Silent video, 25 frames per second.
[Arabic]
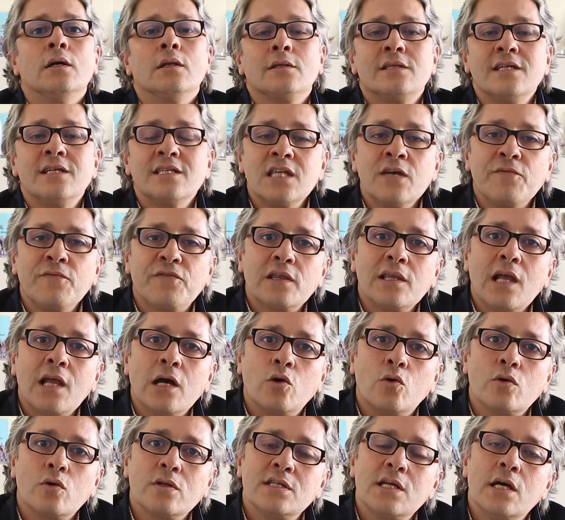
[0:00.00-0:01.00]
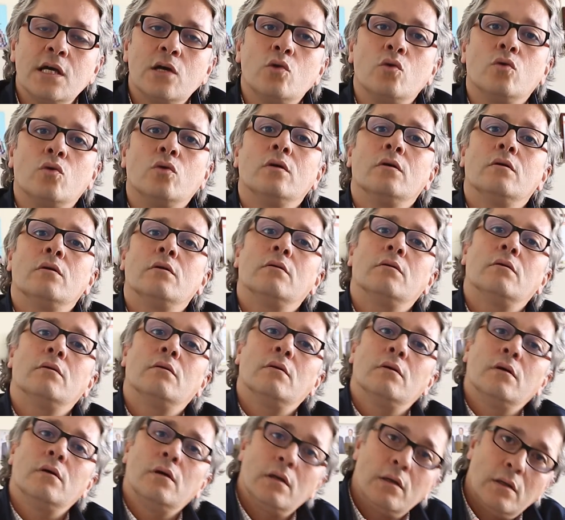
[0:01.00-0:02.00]
تيصيفط لاكور ديالو
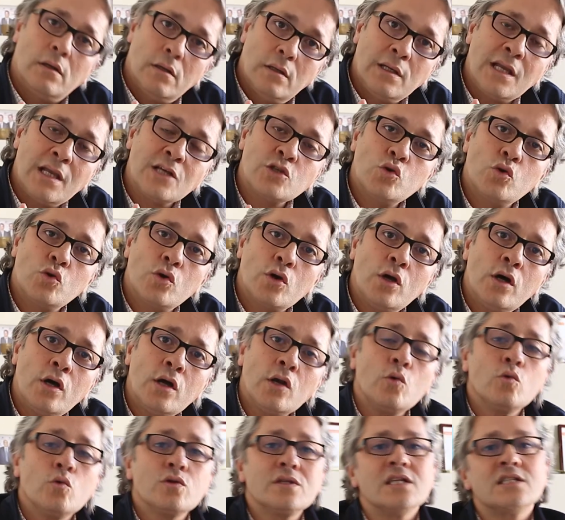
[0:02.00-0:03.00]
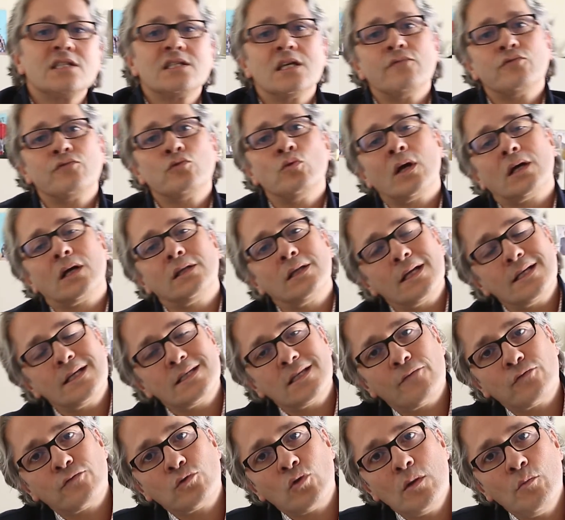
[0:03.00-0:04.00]
لاسيرور وتيسيفطو يقدر
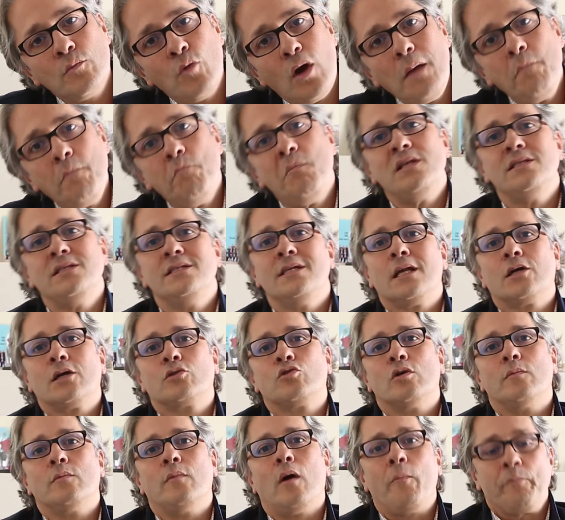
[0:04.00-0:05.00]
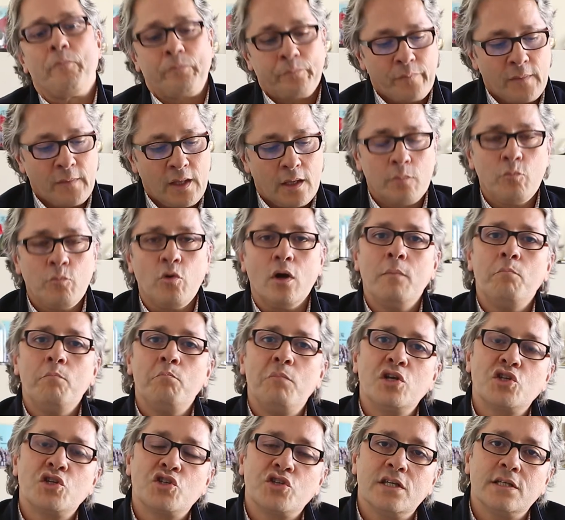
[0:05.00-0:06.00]
يصيفطو للمؤمن ديريكتومون
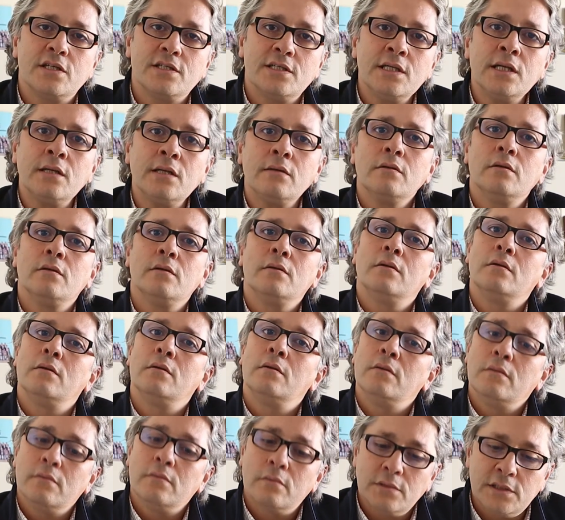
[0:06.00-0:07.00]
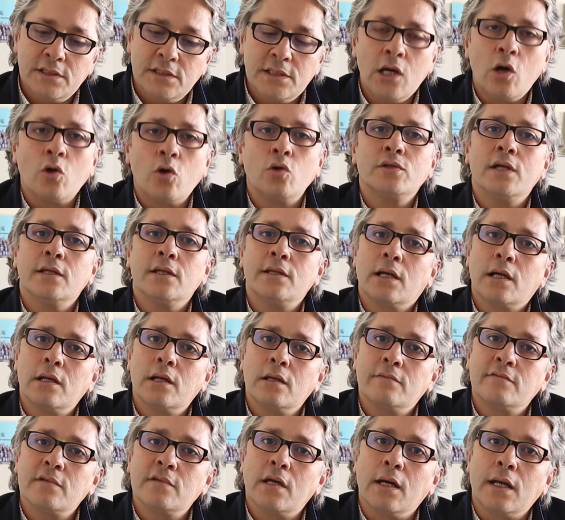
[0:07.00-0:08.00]
المؤمن اش تيدير تياخذ هذاك
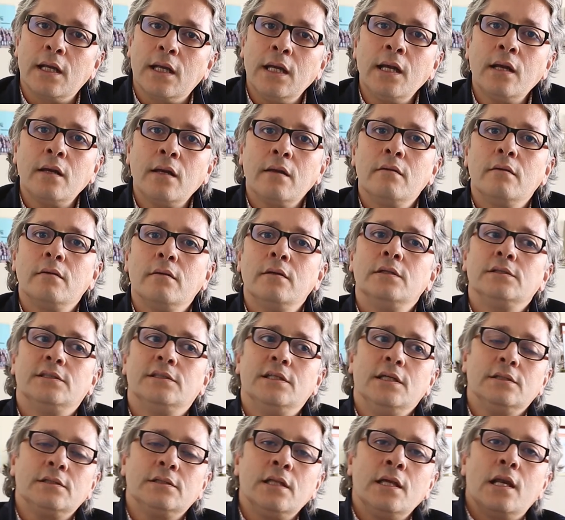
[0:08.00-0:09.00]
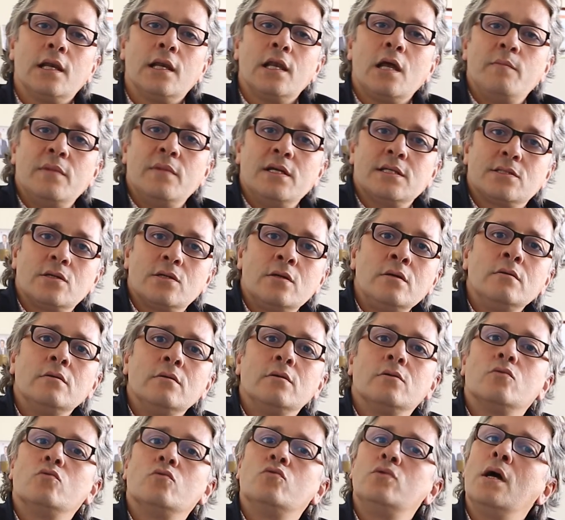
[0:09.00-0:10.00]
التقرير تيعطيه لا ميزون
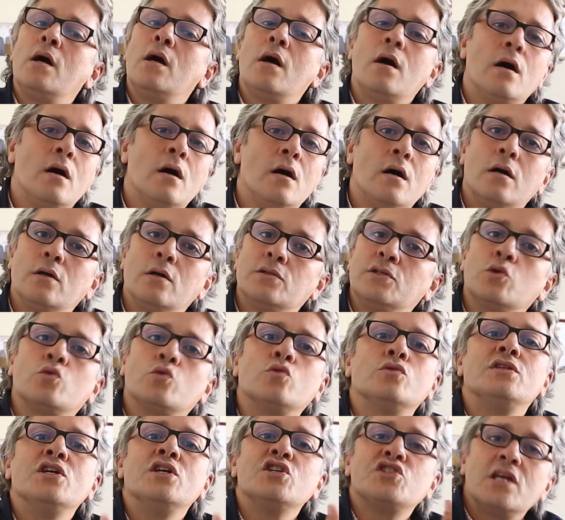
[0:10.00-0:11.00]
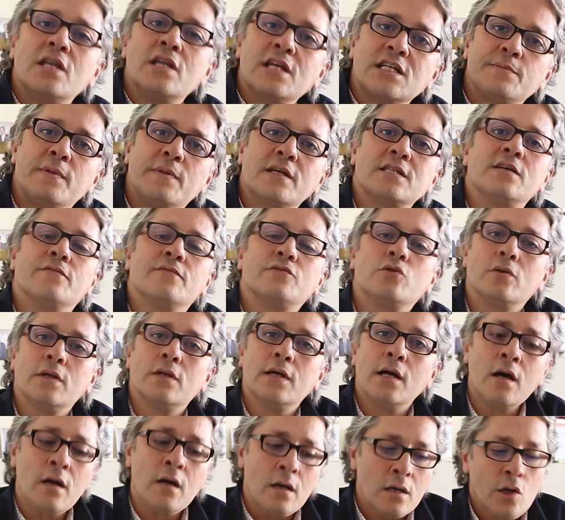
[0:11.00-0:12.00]
ولا تيكون ديجا ليكسبير سيفطو
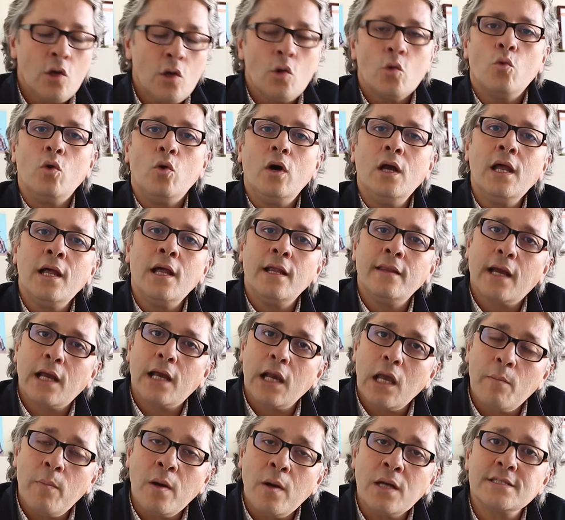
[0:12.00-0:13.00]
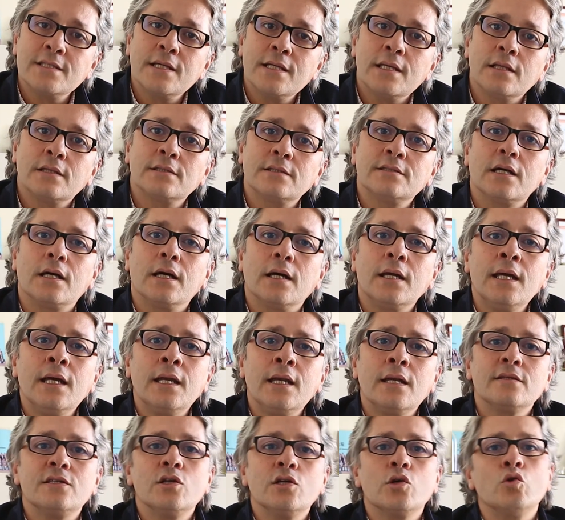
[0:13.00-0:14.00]
ليها وعلى هذاك لا باز ديال
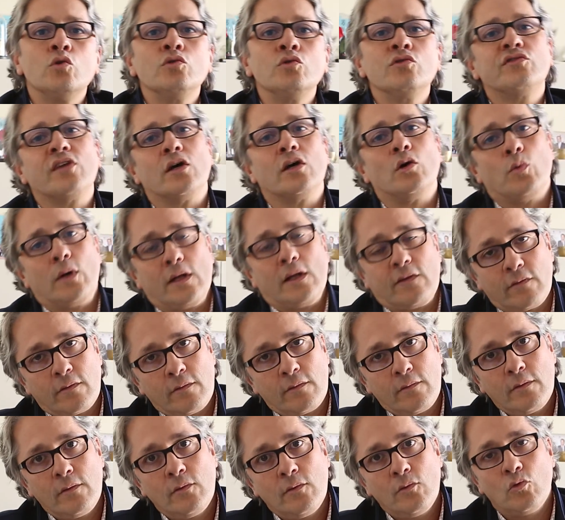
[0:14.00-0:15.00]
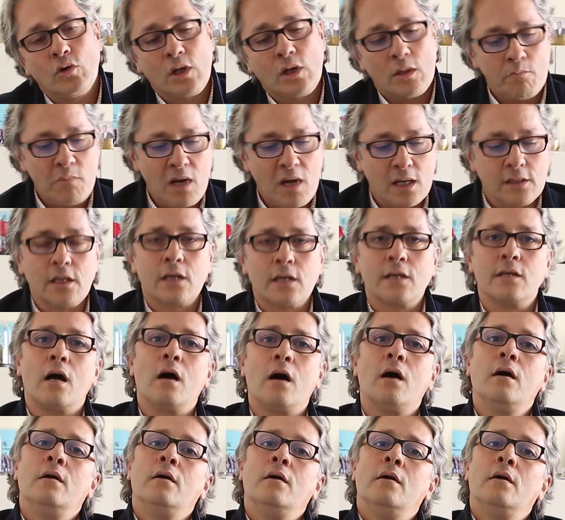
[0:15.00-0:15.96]
التقرير تيكون التعويض وكما هضرنا